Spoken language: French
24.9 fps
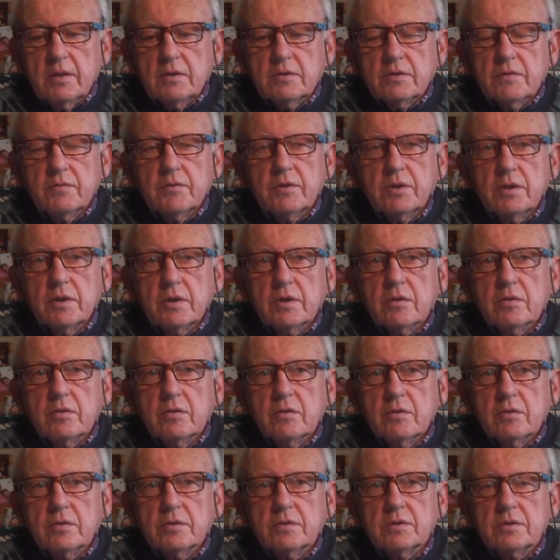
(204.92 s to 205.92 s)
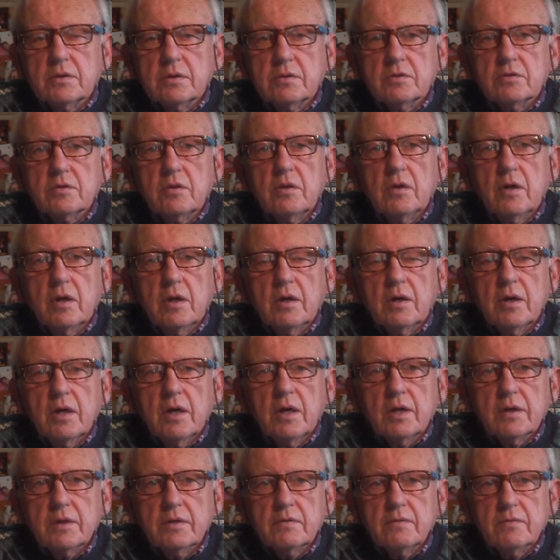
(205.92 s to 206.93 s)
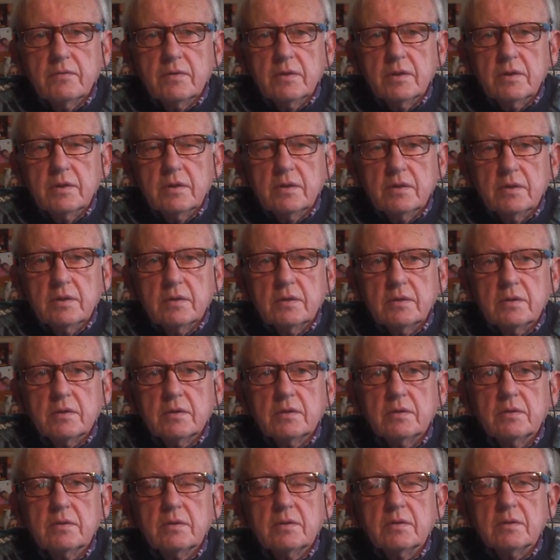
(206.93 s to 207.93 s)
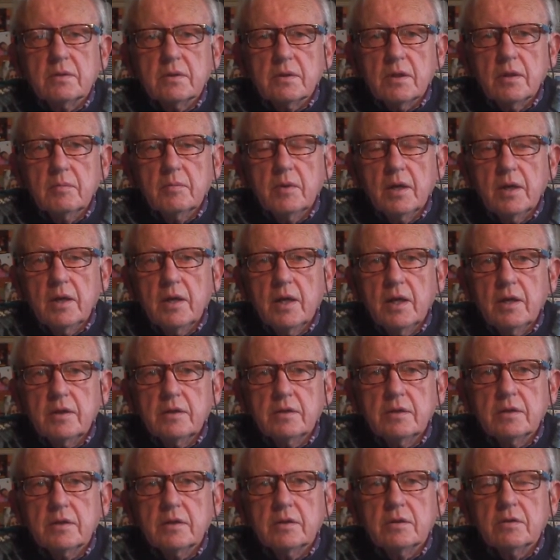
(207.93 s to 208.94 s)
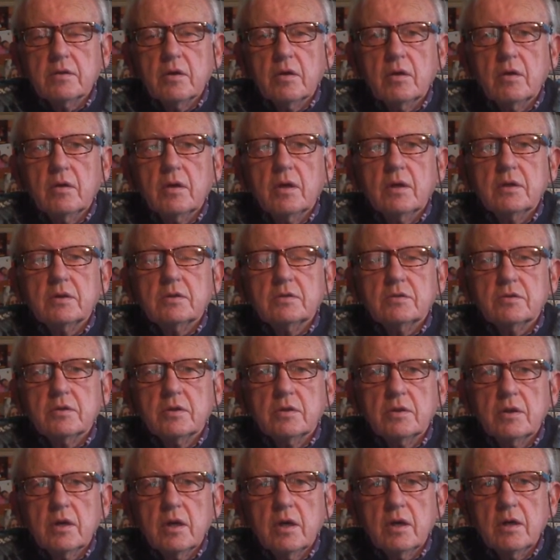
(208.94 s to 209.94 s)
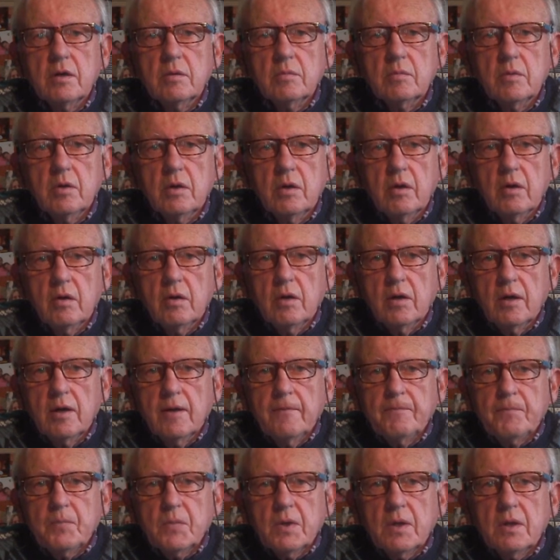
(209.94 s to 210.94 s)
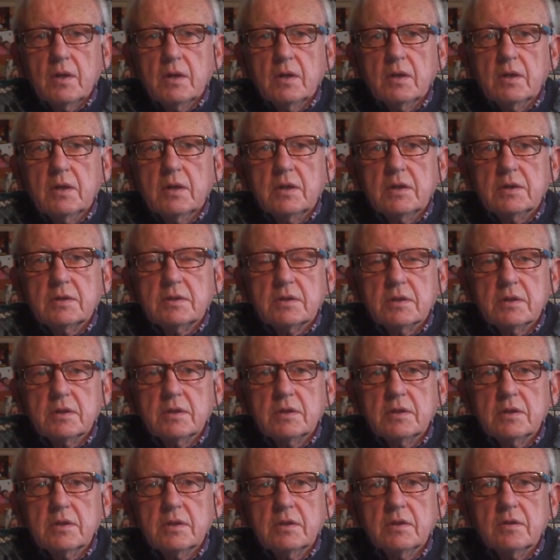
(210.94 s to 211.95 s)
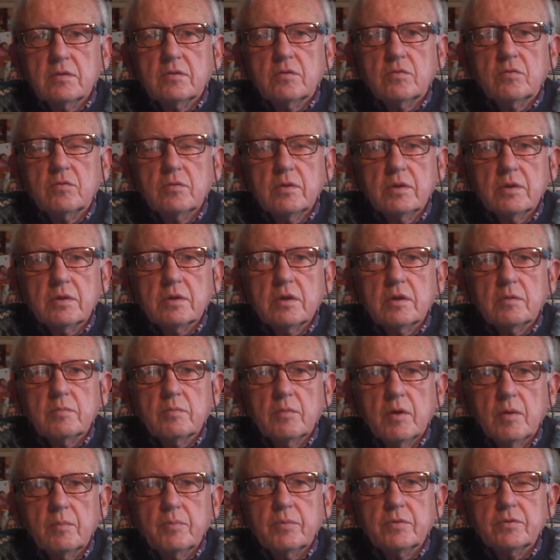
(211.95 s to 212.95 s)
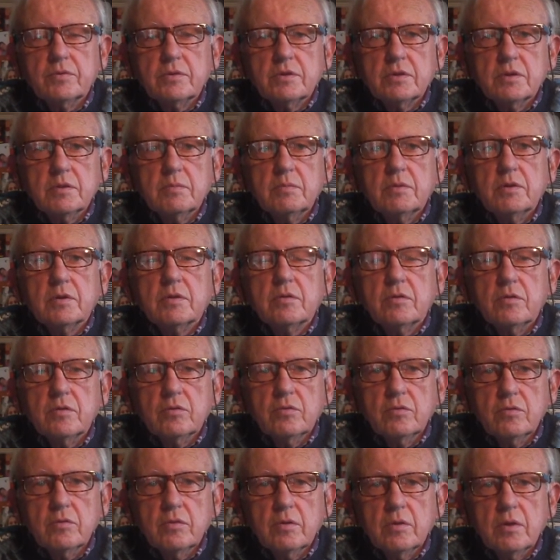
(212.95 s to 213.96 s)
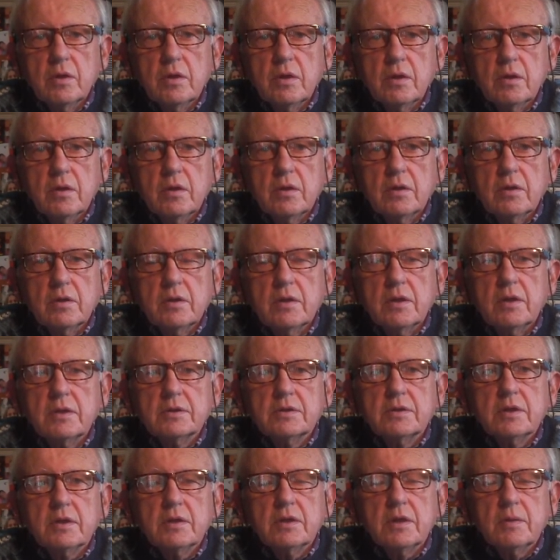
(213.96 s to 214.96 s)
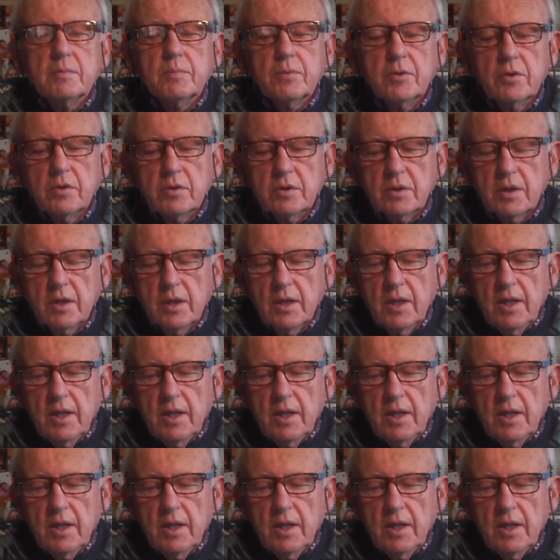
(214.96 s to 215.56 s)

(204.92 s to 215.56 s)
Ce qui veut dire que ces gens arrivaient très malades, ayant généralement essayé tous les traitements possibles et connus euh, à, cette époque,